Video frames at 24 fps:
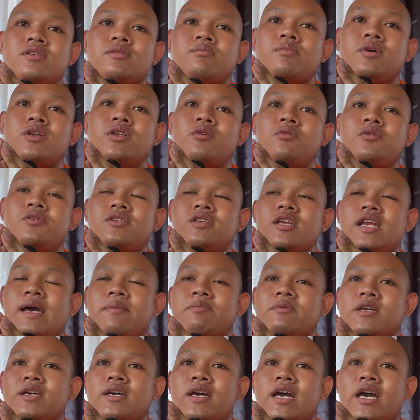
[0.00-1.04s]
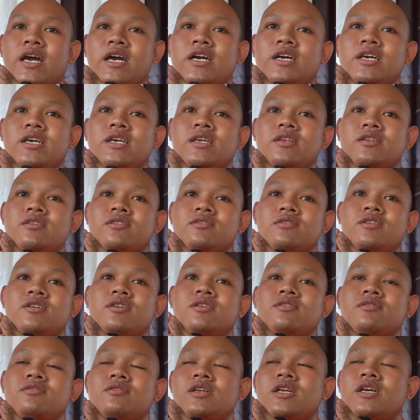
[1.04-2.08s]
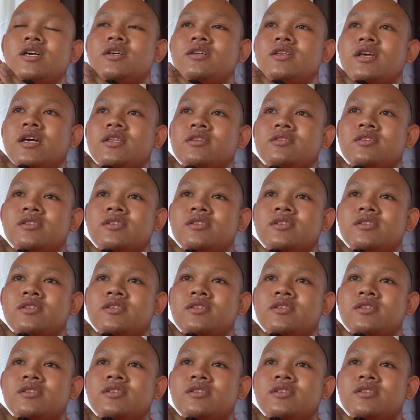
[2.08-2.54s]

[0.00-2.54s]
Mình nó sạp từ hái. Cứ trôi là